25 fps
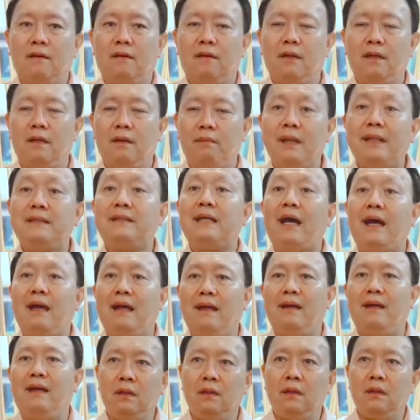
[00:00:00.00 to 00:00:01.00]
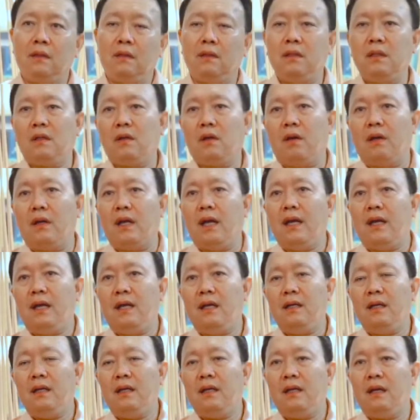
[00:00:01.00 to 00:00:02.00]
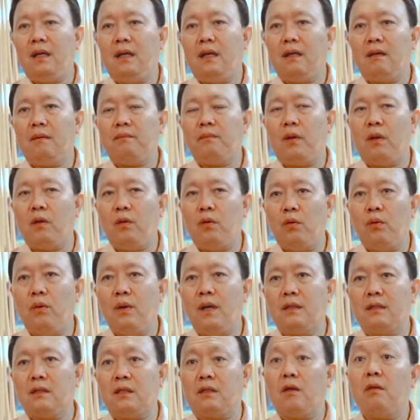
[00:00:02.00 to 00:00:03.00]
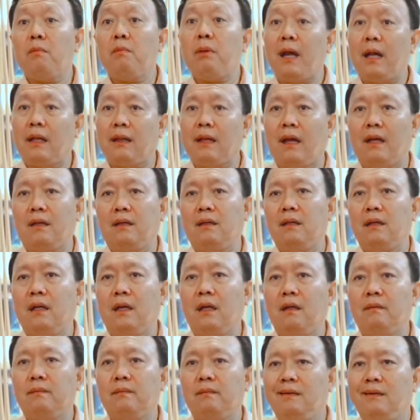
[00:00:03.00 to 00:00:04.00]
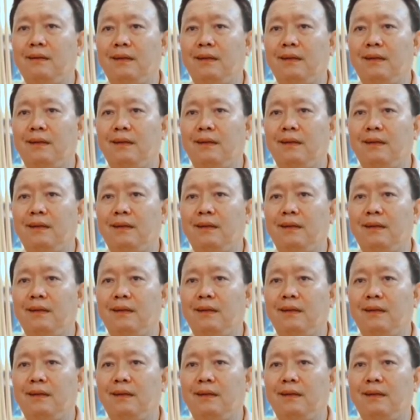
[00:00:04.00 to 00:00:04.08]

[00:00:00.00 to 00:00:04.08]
ก็เลยมั่นใจนะคือก่อนหน้านั้นเนี่ยนะฮะพอรู้ว่าจะต้องผ่าตัดนะครับ